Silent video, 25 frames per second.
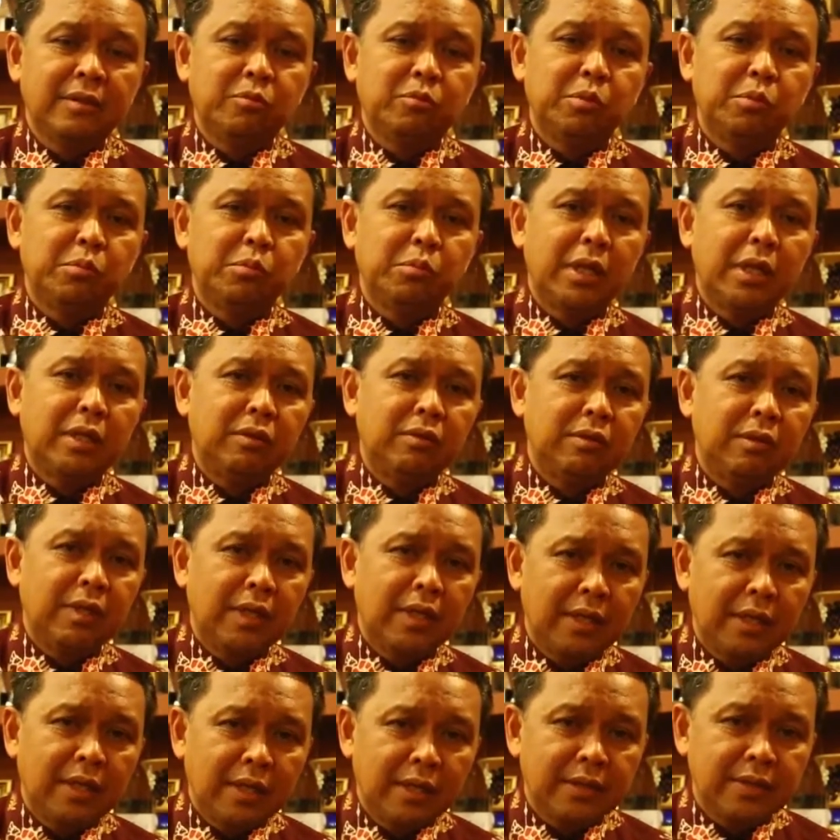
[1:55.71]
membangun
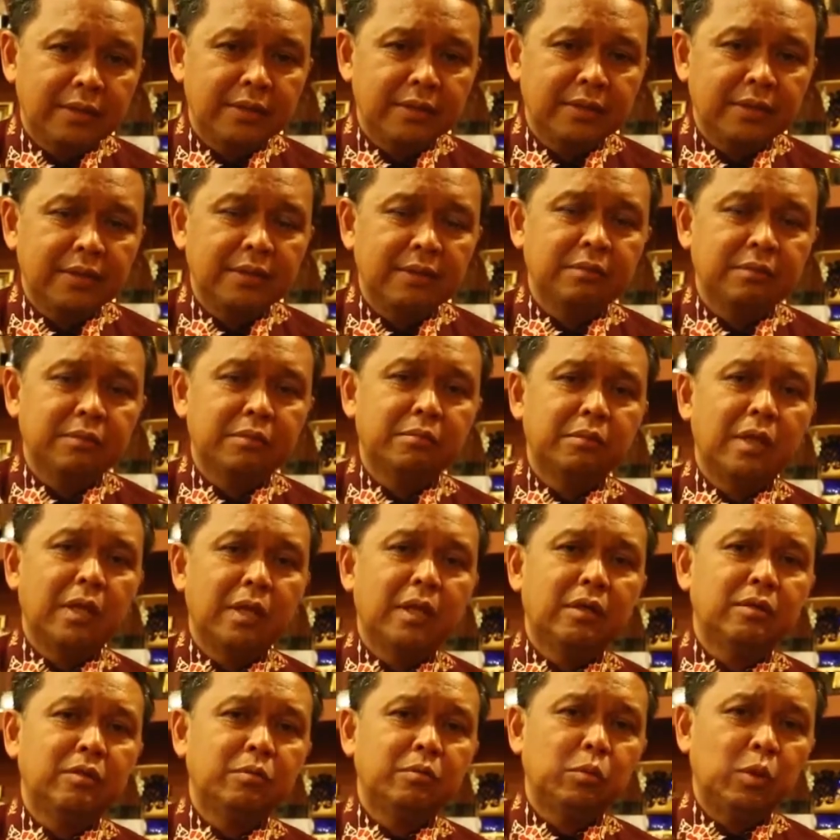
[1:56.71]
akhlaknya,
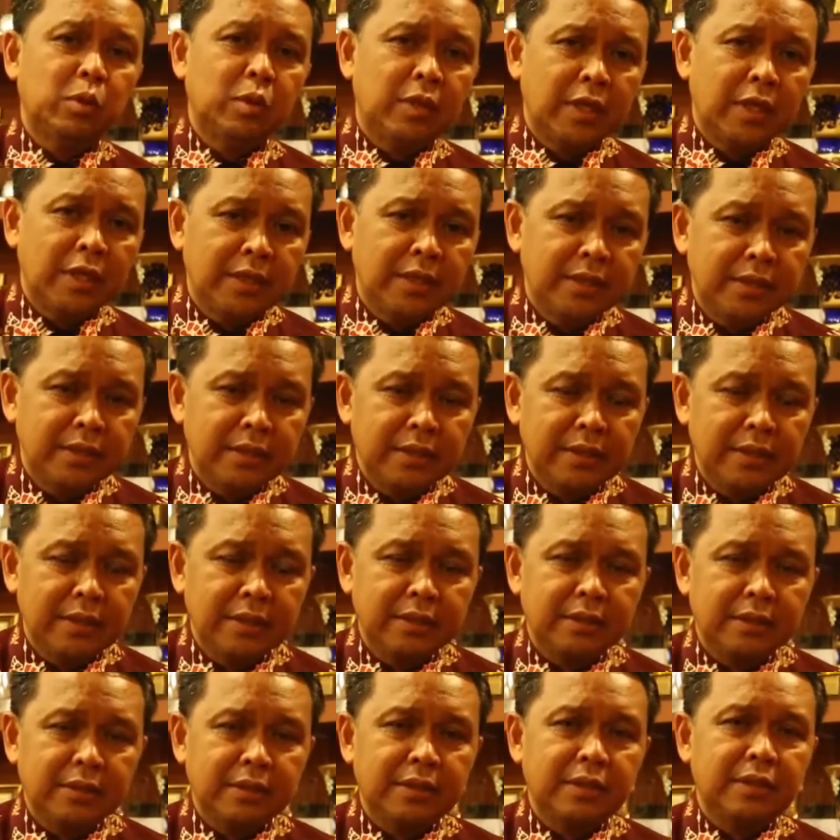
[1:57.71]
membangun moralnya
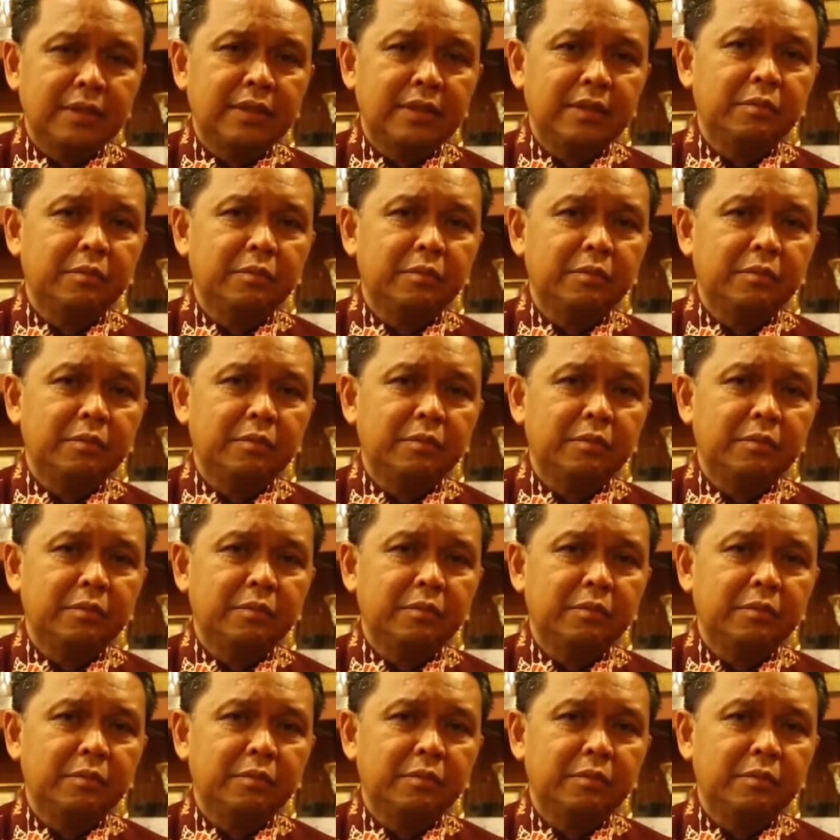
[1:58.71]
sehingga